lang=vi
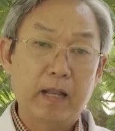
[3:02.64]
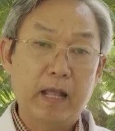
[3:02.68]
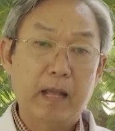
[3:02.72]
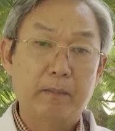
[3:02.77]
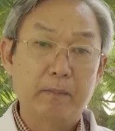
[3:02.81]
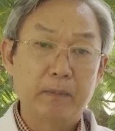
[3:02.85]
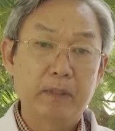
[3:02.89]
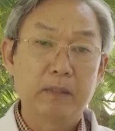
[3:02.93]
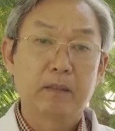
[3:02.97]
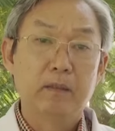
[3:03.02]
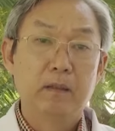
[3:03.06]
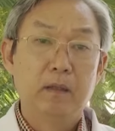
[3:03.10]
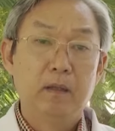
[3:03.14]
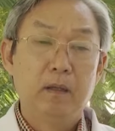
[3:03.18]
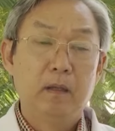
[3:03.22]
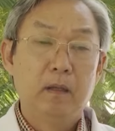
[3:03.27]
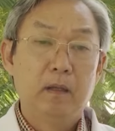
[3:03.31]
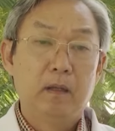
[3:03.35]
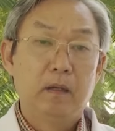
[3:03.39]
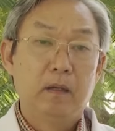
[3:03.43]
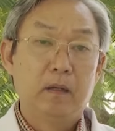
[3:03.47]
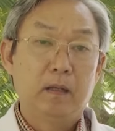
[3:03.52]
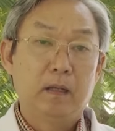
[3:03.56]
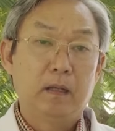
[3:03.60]
làm đó
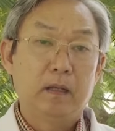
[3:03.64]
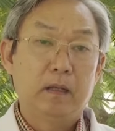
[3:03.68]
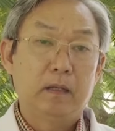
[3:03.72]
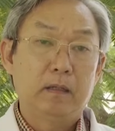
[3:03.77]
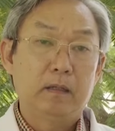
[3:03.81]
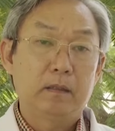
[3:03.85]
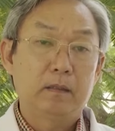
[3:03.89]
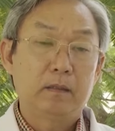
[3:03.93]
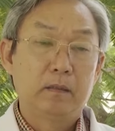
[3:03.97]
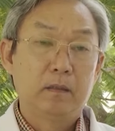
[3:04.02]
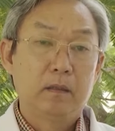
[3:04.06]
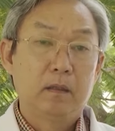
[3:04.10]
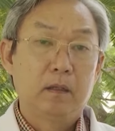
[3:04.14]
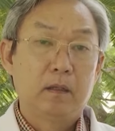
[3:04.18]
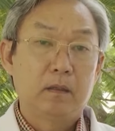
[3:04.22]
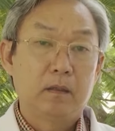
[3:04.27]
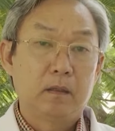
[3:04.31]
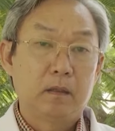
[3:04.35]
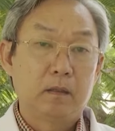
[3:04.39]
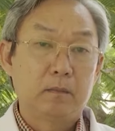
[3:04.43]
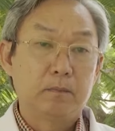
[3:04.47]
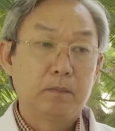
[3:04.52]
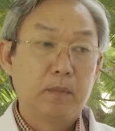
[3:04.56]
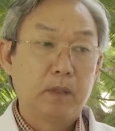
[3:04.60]
là
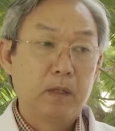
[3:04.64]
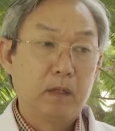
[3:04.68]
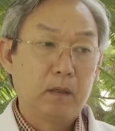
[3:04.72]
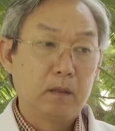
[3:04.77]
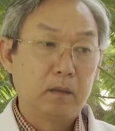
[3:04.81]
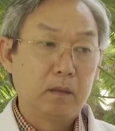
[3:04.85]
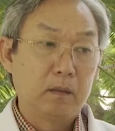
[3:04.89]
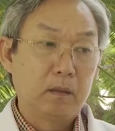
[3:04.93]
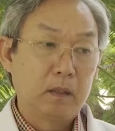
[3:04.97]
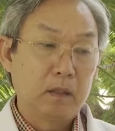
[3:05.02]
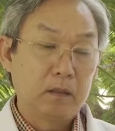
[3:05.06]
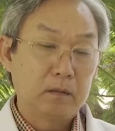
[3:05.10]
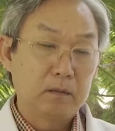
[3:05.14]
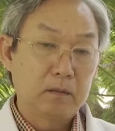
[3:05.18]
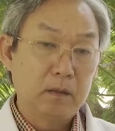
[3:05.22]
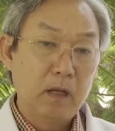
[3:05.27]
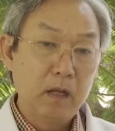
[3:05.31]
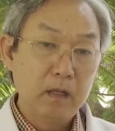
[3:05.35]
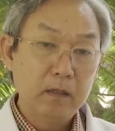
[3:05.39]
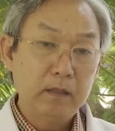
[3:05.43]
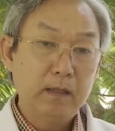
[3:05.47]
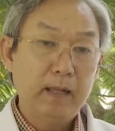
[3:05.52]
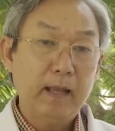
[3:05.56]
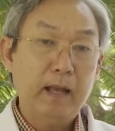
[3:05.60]
à, mình à,
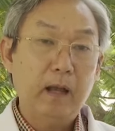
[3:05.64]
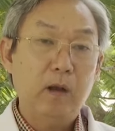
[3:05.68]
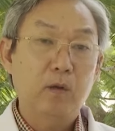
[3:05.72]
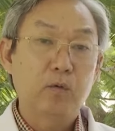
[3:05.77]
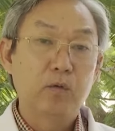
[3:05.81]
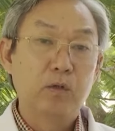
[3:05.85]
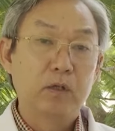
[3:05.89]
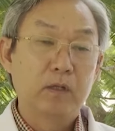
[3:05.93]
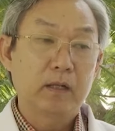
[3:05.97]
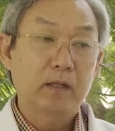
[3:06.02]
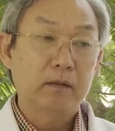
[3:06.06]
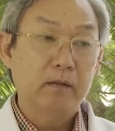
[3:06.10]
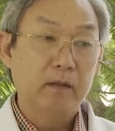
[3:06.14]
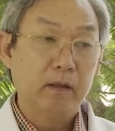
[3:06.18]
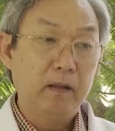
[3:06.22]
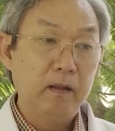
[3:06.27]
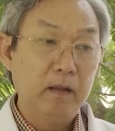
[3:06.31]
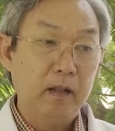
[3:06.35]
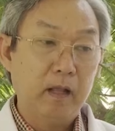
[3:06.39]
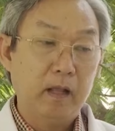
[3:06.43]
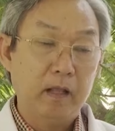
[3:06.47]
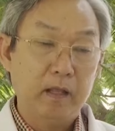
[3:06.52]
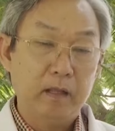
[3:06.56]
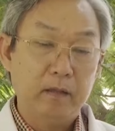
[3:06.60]
nâng cao được cái tỷ
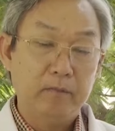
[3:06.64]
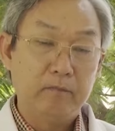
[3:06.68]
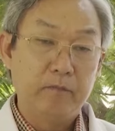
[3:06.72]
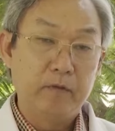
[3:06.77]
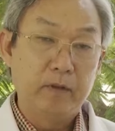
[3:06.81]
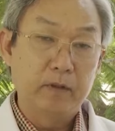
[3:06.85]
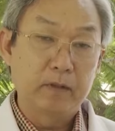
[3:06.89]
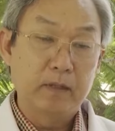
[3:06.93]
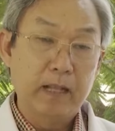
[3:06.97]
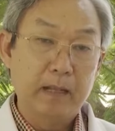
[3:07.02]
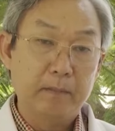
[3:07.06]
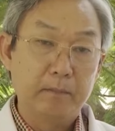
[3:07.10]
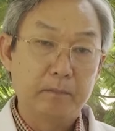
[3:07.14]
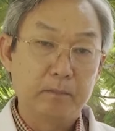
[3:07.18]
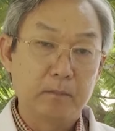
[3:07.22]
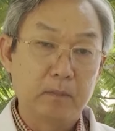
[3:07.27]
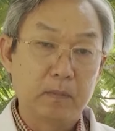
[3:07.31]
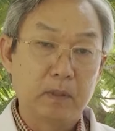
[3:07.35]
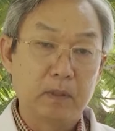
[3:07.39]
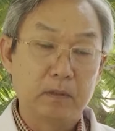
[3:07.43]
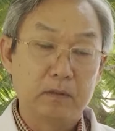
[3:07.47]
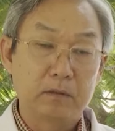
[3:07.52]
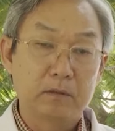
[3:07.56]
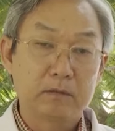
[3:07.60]
lệ việc
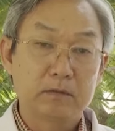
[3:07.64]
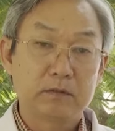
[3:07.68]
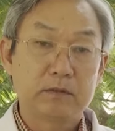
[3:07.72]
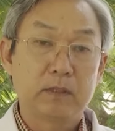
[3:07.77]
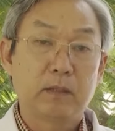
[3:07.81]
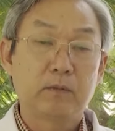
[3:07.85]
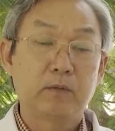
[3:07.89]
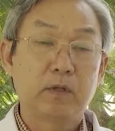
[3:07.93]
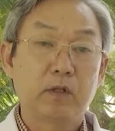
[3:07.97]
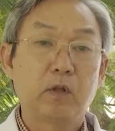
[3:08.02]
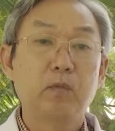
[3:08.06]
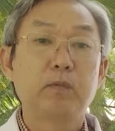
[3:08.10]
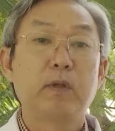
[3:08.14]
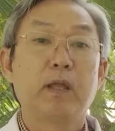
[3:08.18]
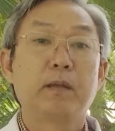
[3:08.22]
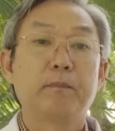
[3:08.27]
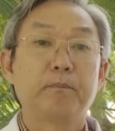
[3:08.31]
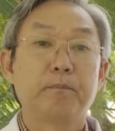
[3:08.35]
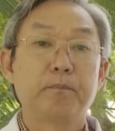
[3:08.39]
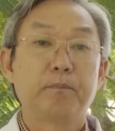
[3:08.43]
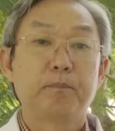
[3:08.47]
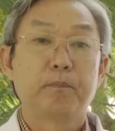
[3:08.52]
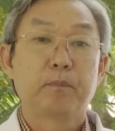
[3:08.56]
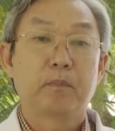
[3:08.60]
làm à, sau khi tốt nghiệp
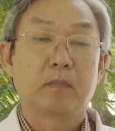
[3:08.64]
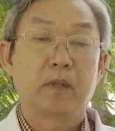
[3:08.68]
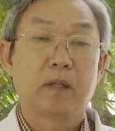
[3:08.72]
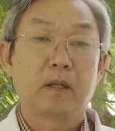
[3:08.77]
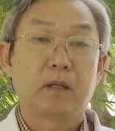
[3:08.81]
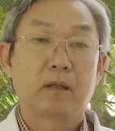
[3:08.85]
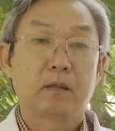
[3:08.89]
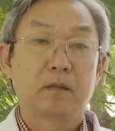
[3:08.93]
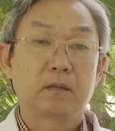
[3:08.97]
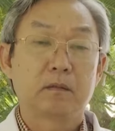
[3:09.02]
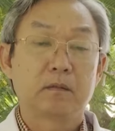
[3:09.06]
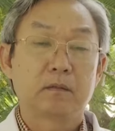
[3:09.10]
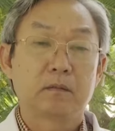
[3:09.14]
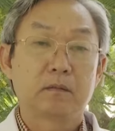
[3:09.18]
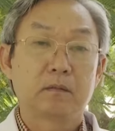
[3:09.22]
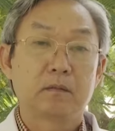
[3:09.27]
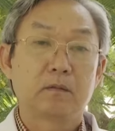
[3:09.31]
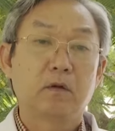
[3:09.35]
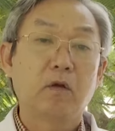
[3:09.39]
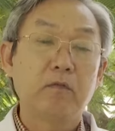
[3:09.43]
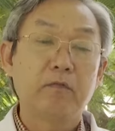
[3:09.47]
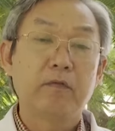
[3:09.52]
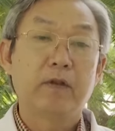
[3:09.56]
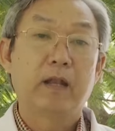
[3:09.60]
là
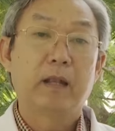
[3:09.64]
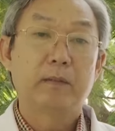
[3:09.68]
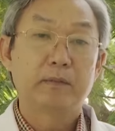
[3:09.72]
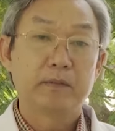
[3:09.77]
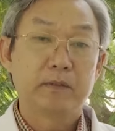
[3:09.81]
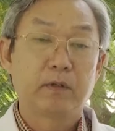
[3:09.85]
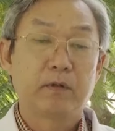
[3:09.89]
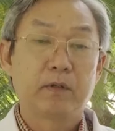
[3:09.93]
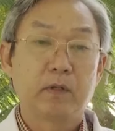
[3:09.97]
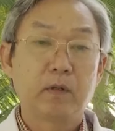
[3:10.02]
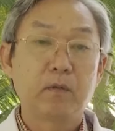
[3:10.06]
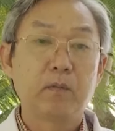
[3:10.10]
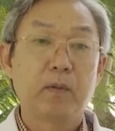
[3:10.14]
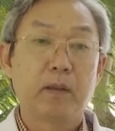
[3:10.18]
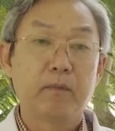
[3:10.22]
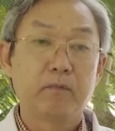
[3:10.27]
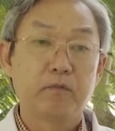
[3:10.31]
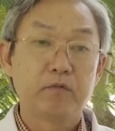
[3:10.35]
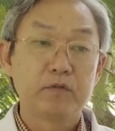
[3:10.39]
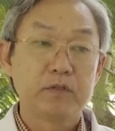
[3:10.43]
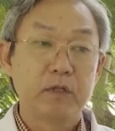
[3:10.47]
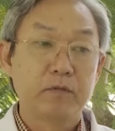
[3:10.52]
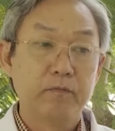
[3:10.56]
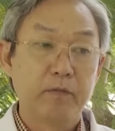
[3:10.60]
có việc làm sau khi tốt nghiệp
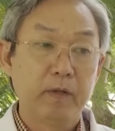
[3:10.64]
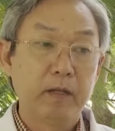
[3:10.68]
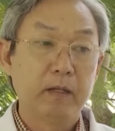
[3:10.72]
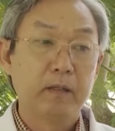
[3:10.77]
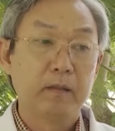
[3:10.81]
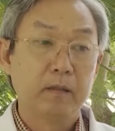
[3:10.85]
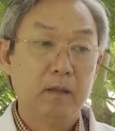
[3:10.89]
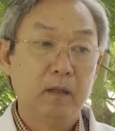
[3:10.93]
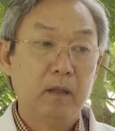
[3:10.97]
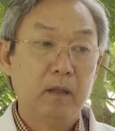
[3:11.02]
của sinh viên